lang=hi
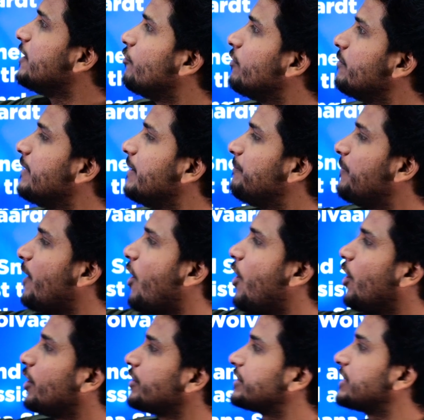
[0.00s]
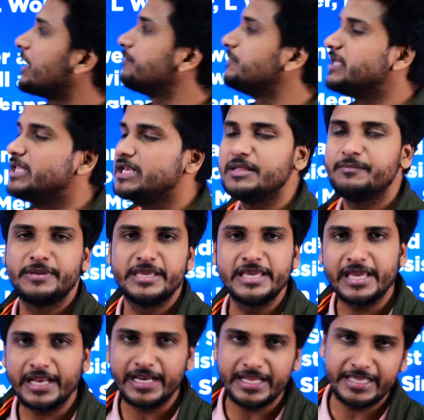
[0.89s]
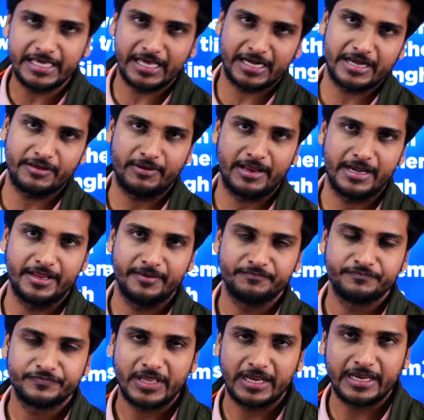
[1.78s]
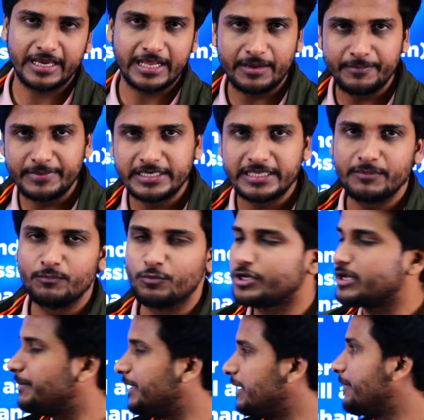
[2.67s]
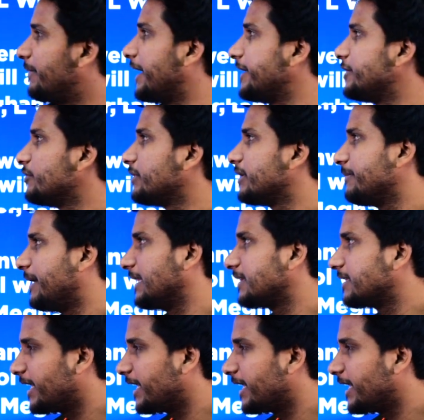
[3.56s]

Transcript: लोन में बहुत तब्दीली भी ये नहीं करने वाले अगर हम इनके मुख्य बल्लेबाजों की बात